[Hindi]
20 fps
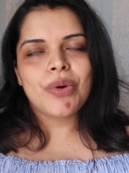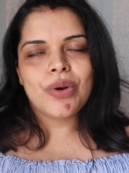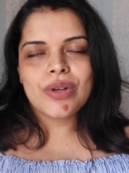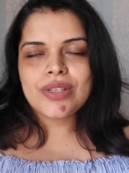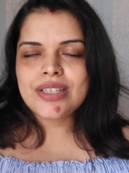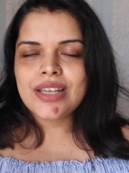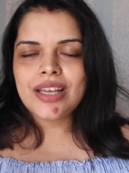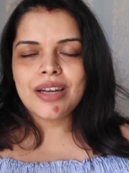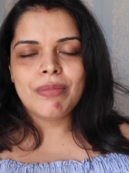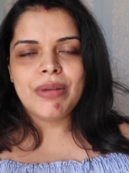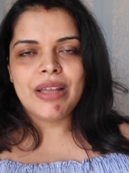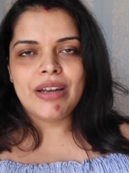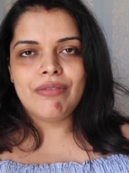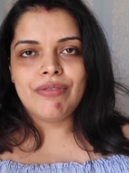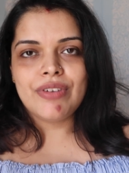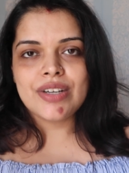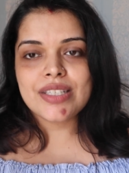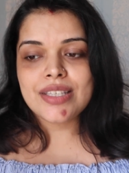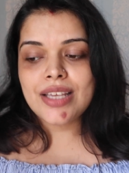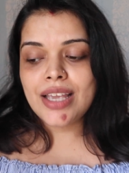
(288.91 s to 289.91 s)
बहुत सारे
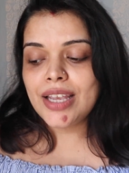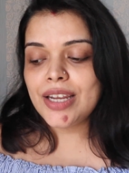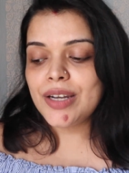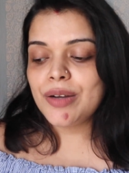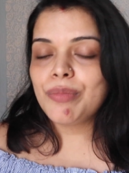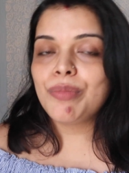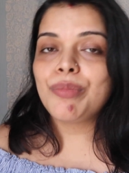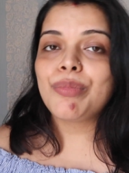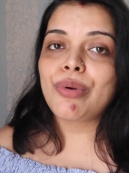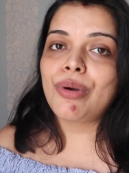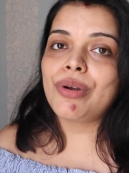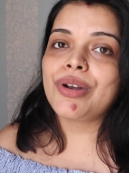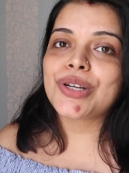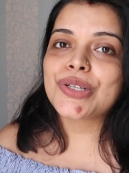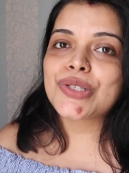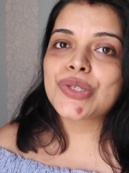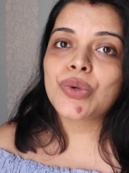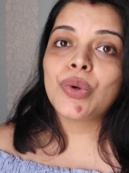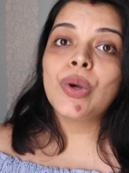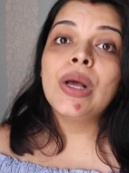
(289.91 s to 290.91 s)
बेनिफिट्स हैं इन
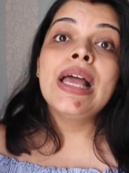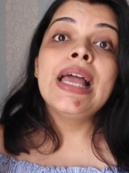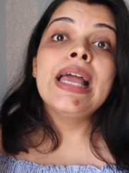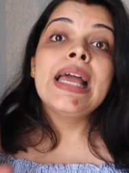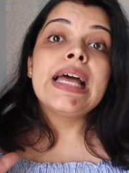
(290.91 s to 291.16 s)
प्रोडक्ट्स को